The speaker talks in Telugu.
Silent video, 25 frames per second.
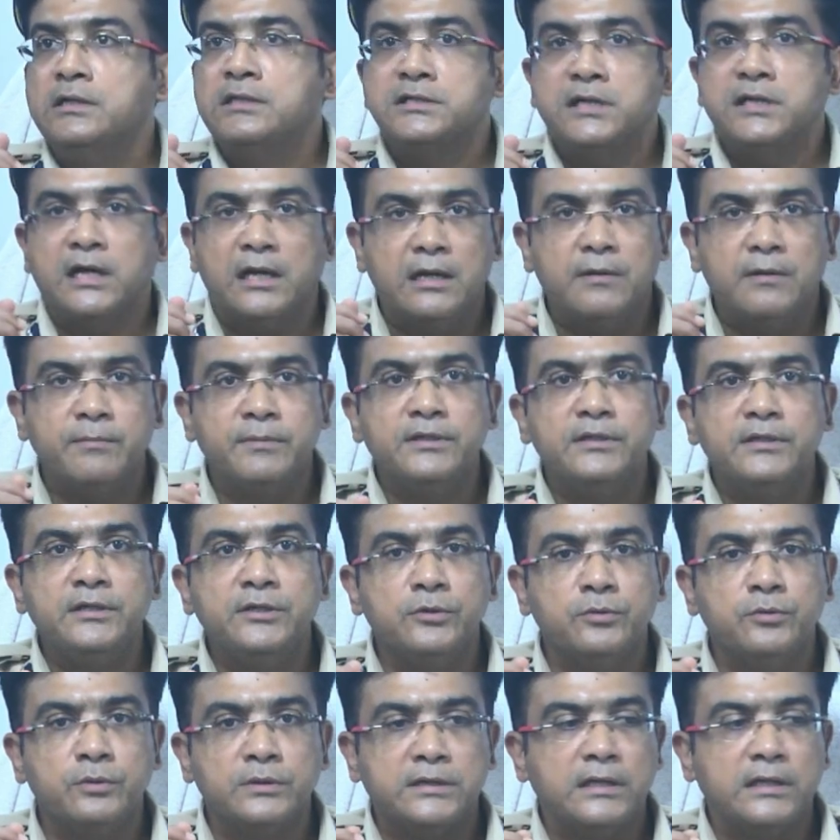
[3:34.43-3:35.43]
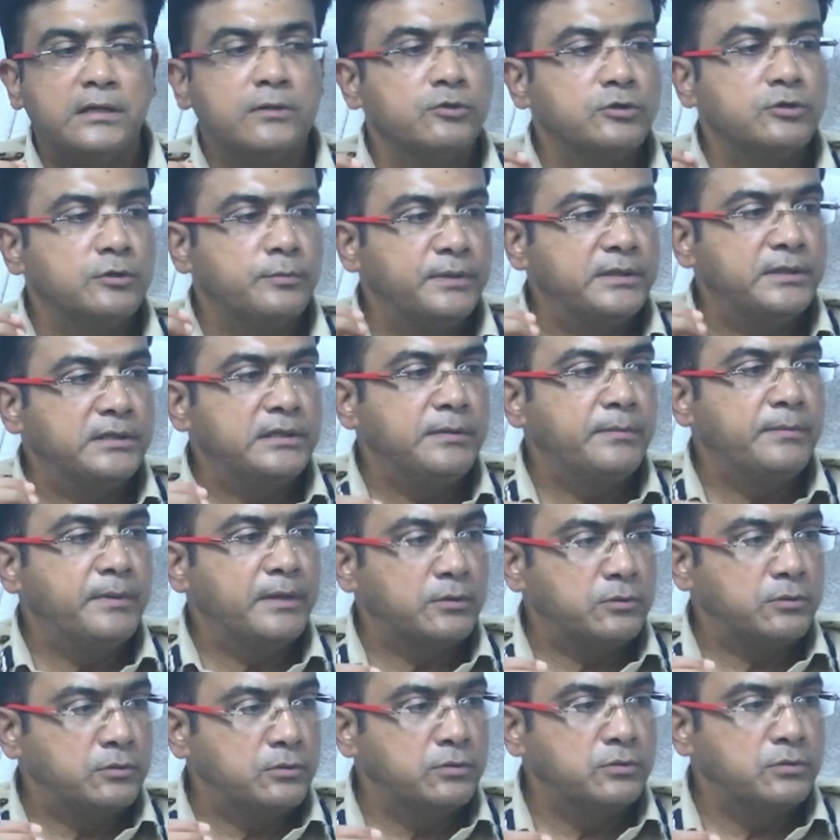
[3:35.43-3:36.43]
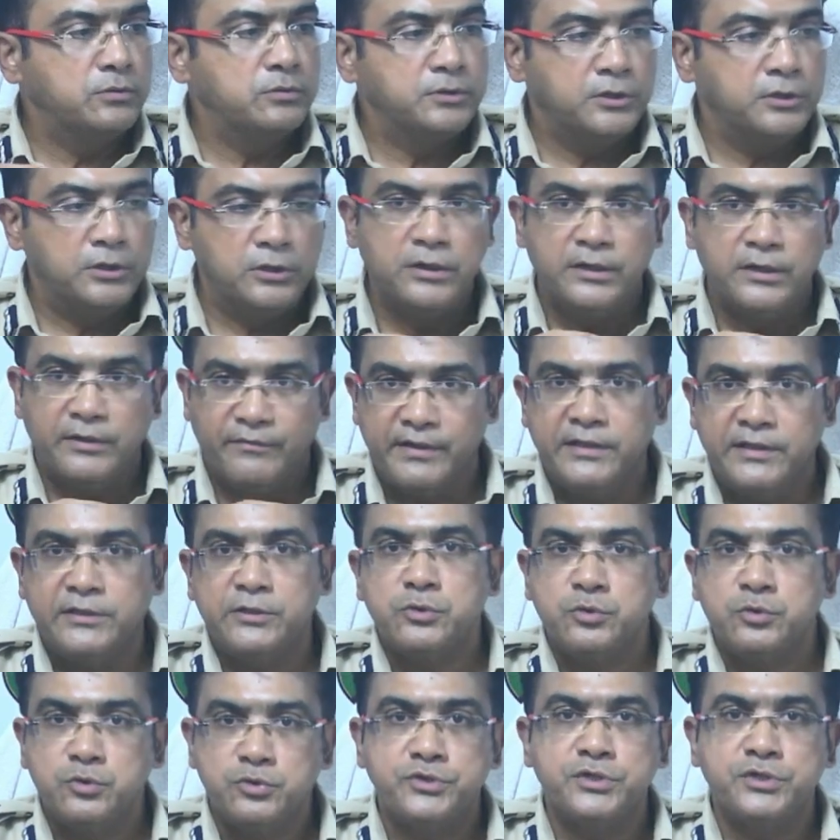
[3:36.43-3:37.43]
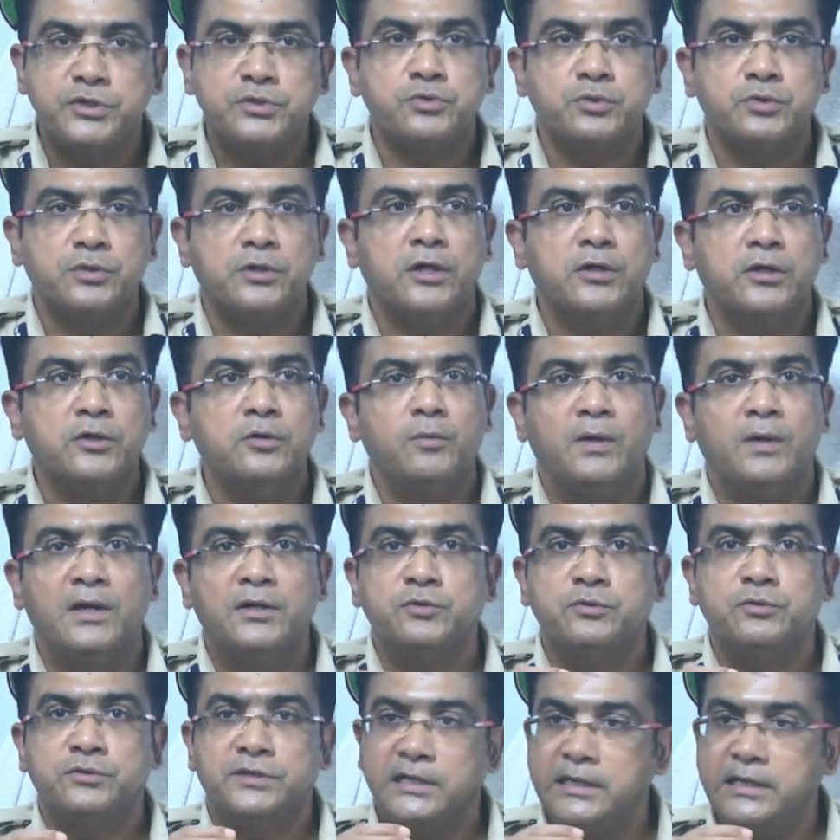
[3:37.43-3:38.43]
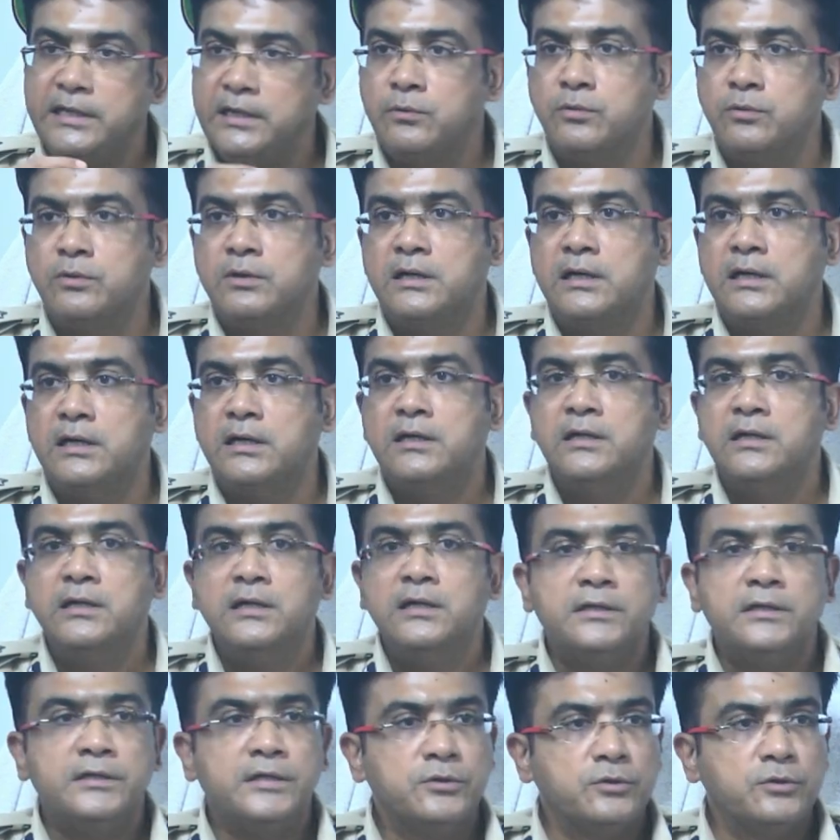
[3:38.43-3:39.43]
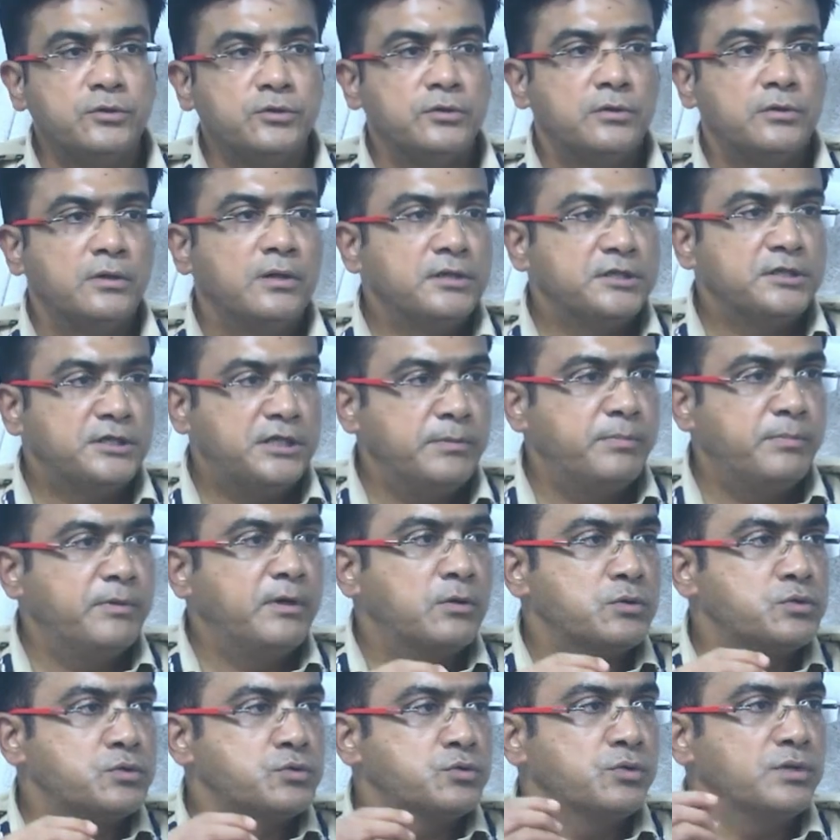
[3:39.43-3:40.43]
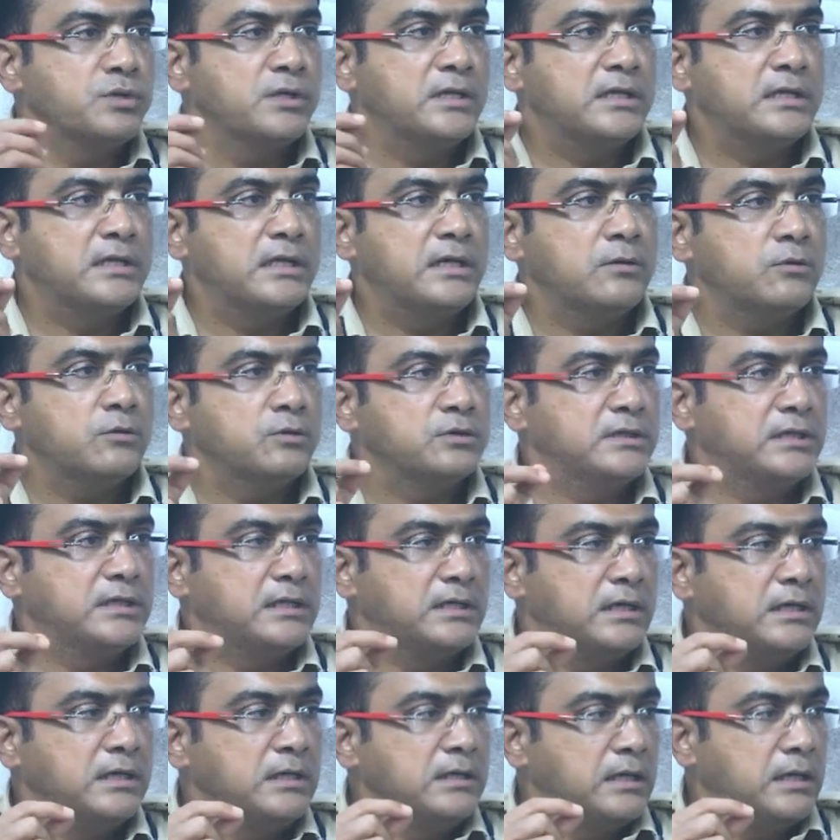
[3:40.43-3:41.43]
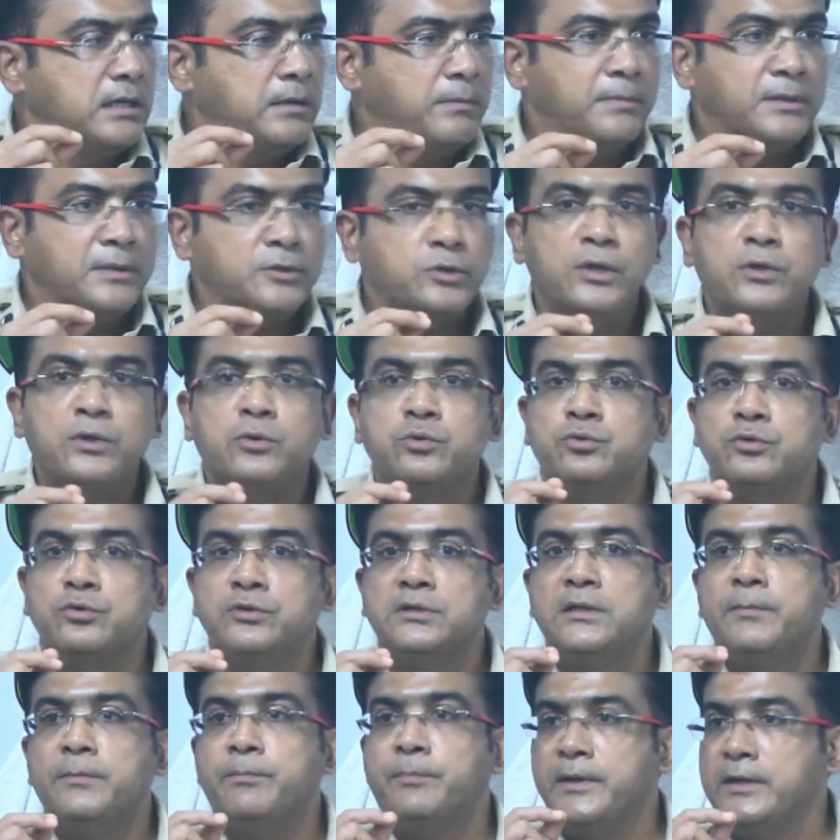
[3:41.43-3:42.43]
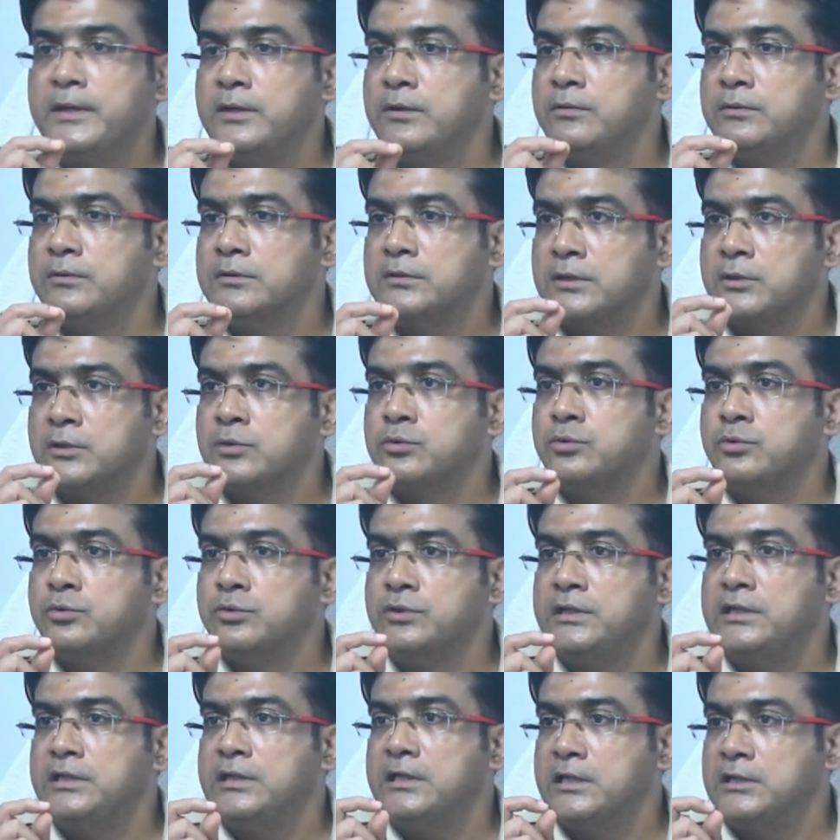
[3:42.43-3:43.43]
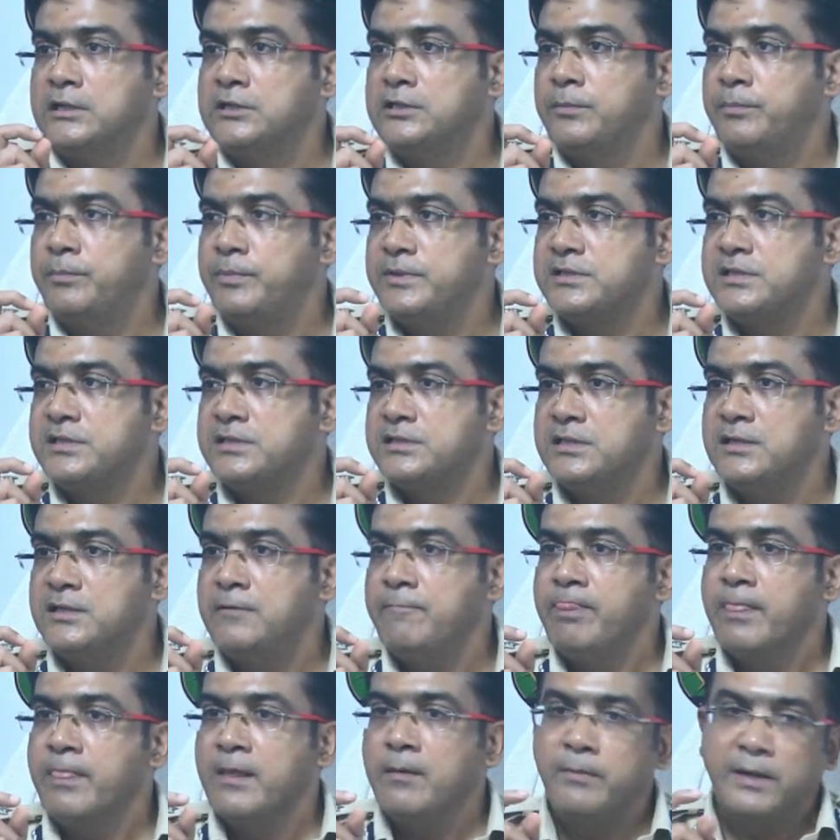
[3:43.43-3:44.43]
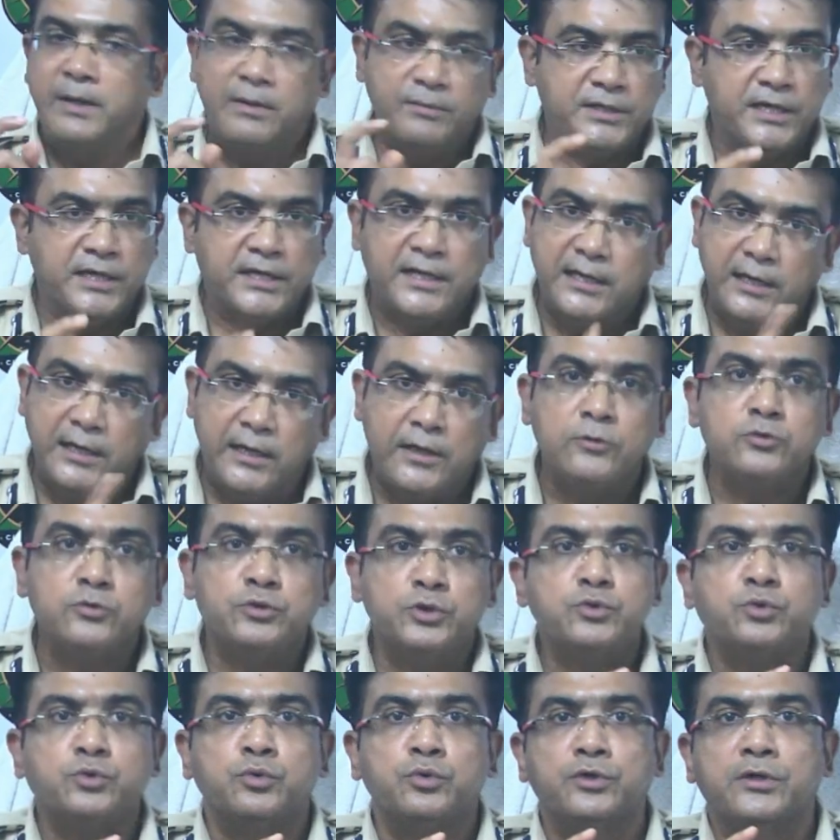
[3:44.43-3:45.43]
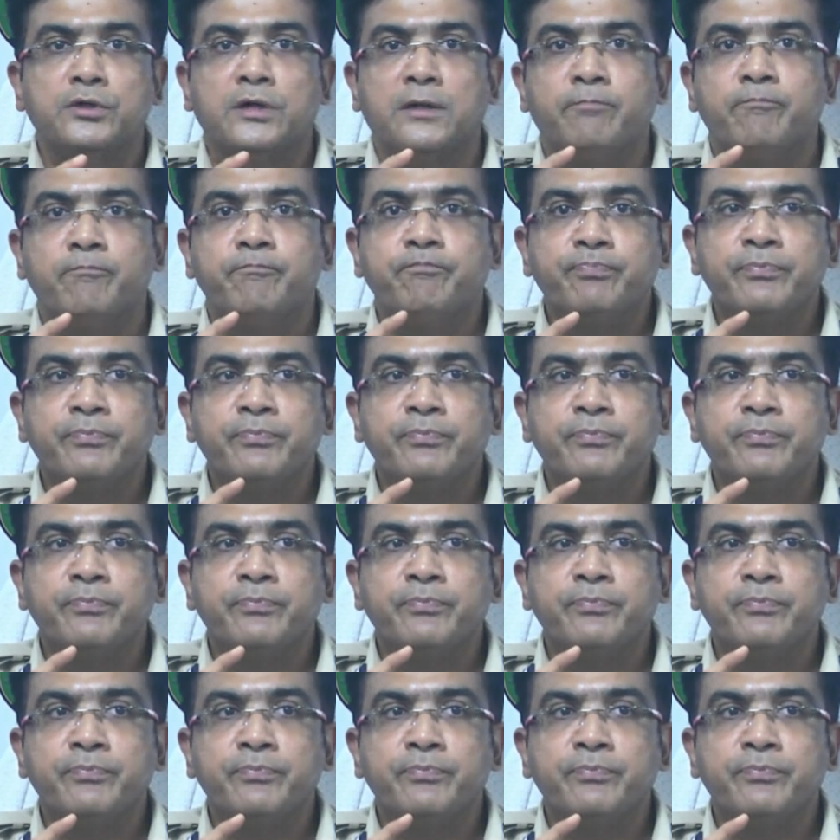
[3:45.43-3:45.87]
చాలామంది యువత కొంతమంది మనకు దీన్ని ఎవరైతే యూజ్ చేస్తున్నారో వాళ్ళకు తెలియకుండా ఏదో చీప్గా వస్తుంది కదా కొద్దిగా మత్తెక్కుతుంది పెయిన్ తగ్గుతుంది అని చెప్పేసి మన చర్యలు ఎలాగో తీసుకుంటున్నాం